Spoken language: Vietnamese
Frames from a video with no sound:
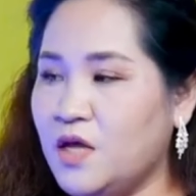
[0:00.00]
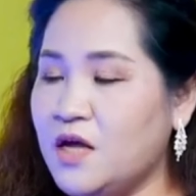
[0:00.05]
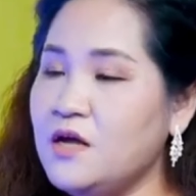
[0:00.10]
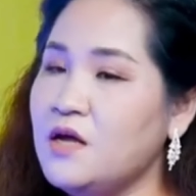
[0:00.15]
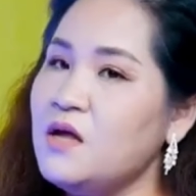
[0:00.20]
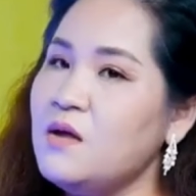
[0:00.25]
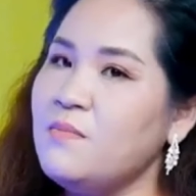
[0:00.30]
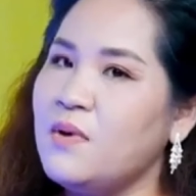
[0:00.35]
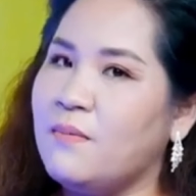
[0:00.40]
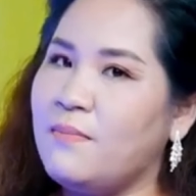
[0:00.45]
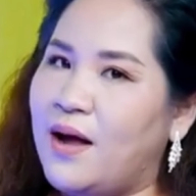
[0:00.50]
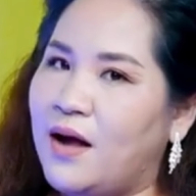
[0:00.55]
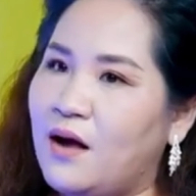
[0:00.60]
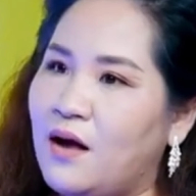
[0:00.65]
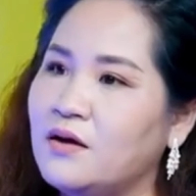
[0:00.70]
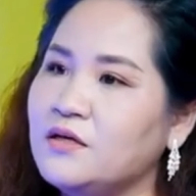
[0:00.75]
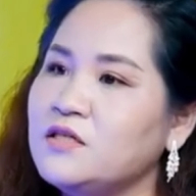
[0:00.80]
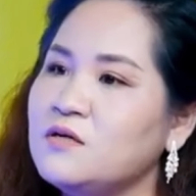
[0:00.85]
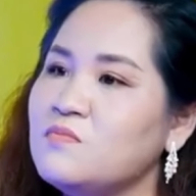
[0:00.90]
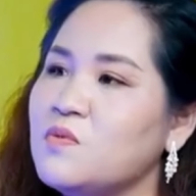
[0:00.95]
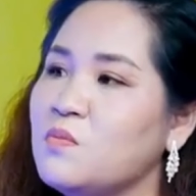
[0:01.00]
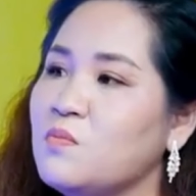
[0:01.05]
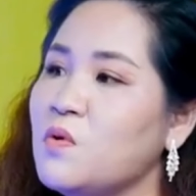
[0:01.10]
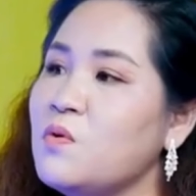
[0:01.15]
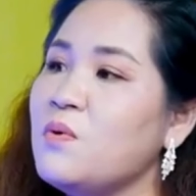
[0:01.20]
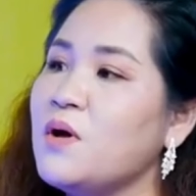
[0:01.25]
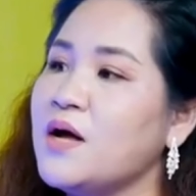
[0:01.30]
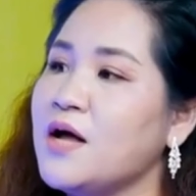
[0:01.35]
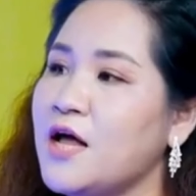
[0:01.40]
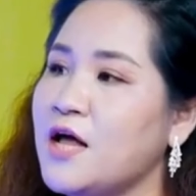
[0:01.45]
Thì khi mà bạn ở trong một
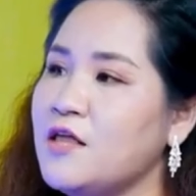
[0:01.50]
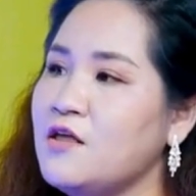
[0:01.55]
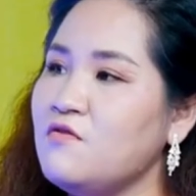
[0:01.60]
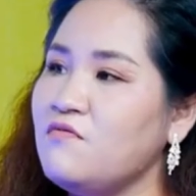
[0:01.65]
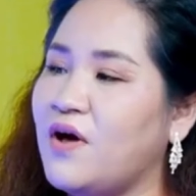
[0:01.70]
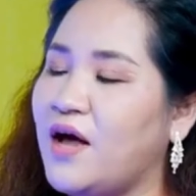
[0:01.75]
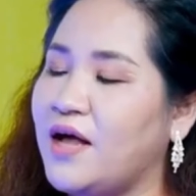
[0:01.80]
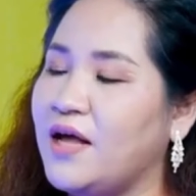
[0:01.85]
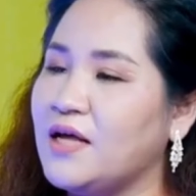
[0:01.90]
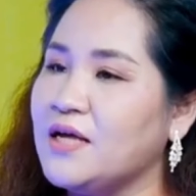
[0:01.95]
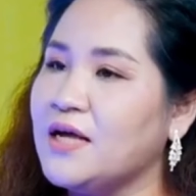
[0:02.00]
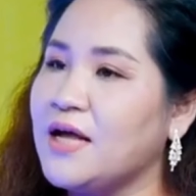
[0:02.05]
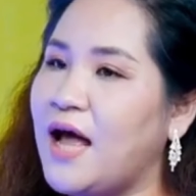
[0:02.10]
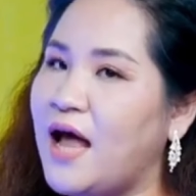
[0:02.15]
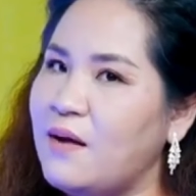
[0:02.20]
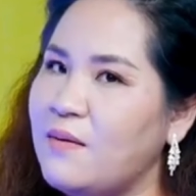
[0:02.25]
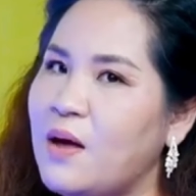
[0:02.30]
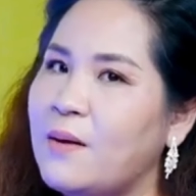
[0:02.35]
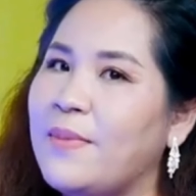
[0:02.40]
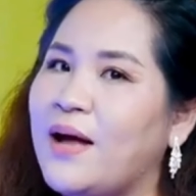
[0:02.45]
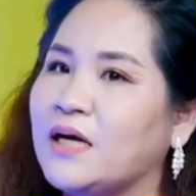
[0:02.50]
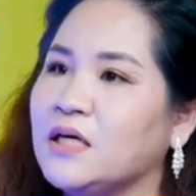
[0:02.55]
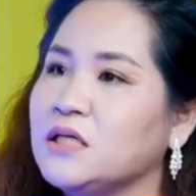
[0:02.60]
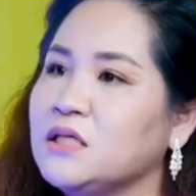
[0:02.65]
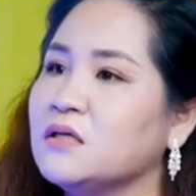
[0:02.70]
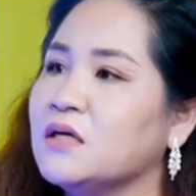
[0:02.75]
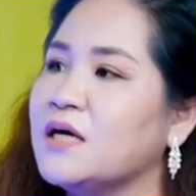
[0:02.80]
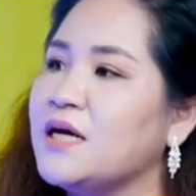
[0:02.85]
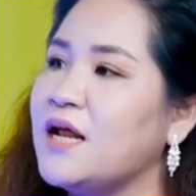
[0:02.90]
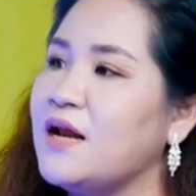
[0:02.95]
mối quan hệ như vậy, cái mà bạn
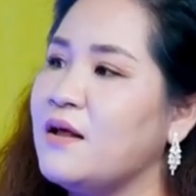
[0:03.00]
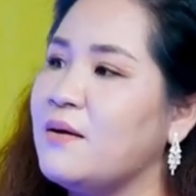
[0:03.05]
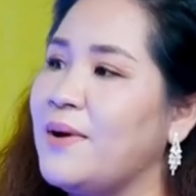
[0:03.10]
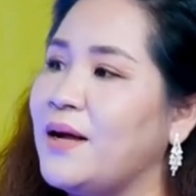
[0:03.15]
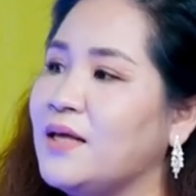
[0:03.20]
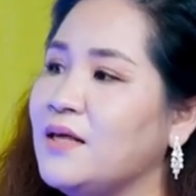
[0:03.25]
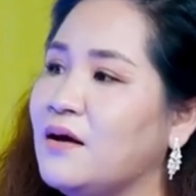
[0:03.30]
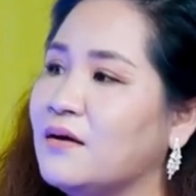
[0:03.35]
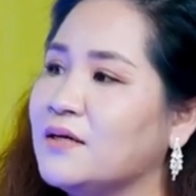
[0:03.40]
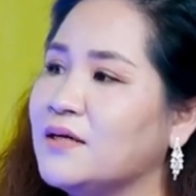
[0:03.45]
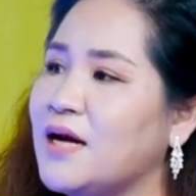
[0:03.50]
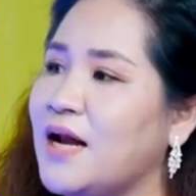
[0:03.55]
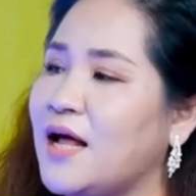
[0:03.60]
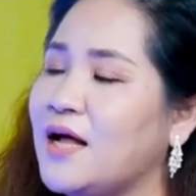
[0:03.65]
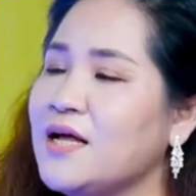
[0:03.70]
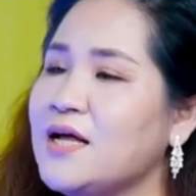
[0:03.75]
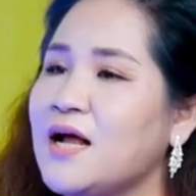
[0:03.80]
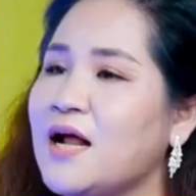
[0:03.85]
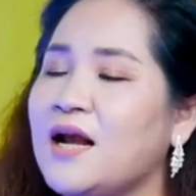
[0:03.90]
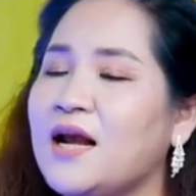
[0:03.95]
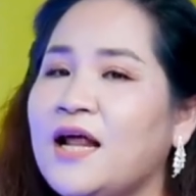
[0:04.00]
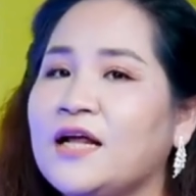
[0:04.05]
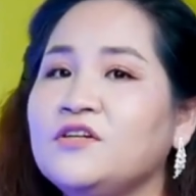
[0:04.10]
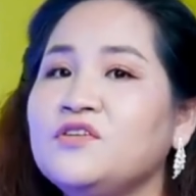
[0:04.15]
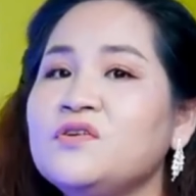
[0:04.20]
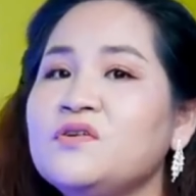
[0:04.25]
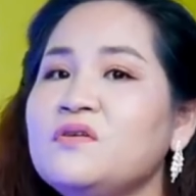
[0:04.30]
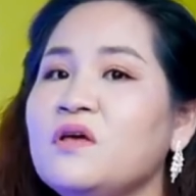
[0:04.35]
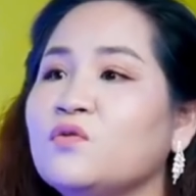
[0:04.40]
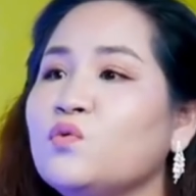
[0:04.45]
được ở đây là bạn nhận ra là, là
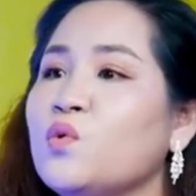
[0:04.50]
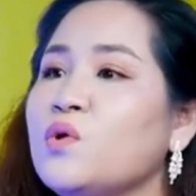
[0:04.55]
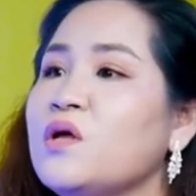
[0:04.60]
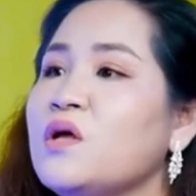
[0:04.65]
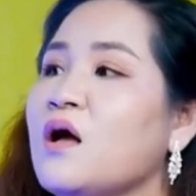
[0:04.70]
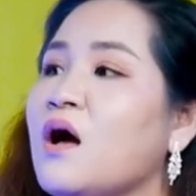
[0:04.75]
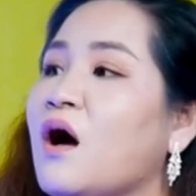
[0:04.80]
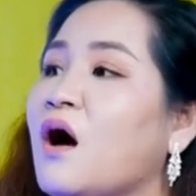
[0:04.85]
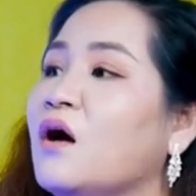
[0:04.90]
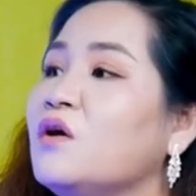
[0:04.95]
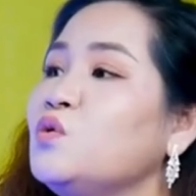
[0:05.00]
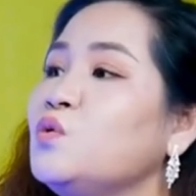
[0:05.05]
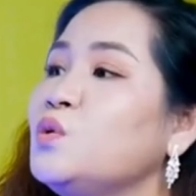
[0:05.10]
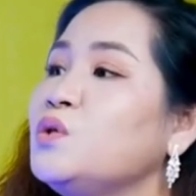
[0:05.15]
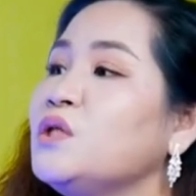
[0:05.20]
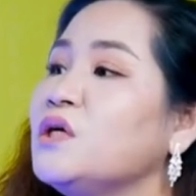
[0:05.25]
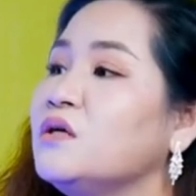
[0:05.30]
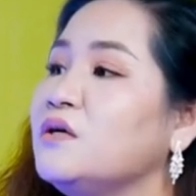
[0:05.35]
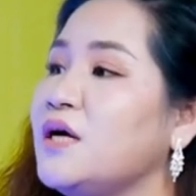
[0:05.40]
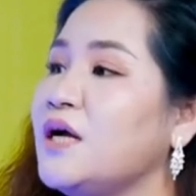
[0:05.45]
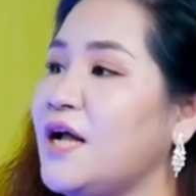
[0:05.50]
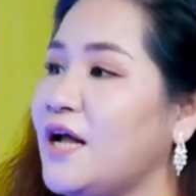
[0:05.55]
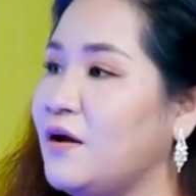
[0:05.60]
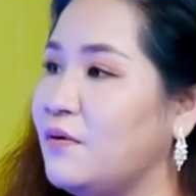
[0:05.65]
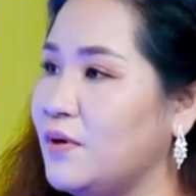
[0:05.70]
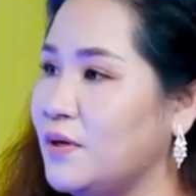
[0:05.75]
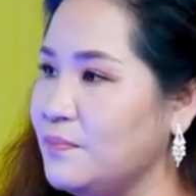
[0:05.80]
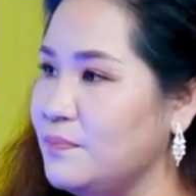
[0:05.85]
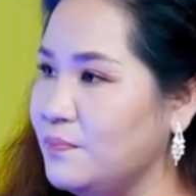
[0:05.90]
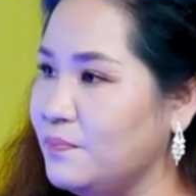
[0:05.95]
trước giờ tôi ngỡ tôi tự
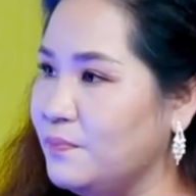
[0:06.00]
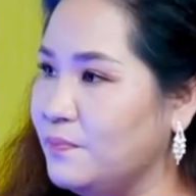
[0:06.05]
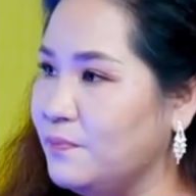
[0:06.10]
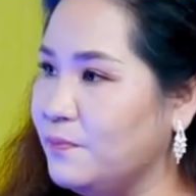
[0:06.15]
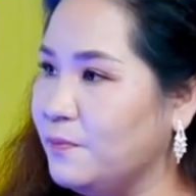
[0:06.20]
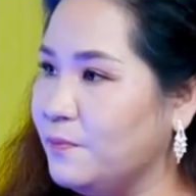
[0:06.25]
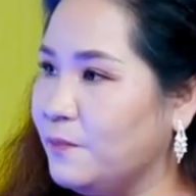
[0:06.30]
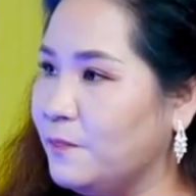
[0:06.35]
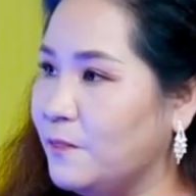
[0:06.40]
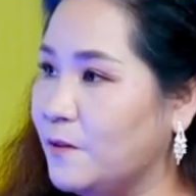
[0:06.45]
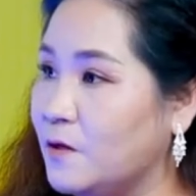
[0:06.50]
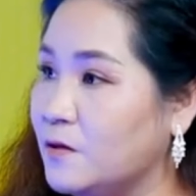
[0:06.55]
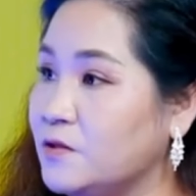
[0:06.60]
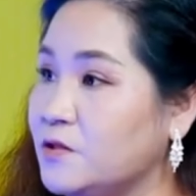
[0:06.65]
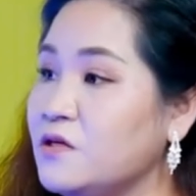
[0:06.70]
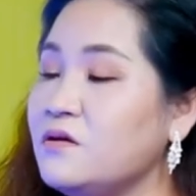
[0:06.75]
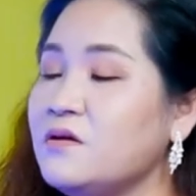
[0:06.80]
hào lắm. Yeah.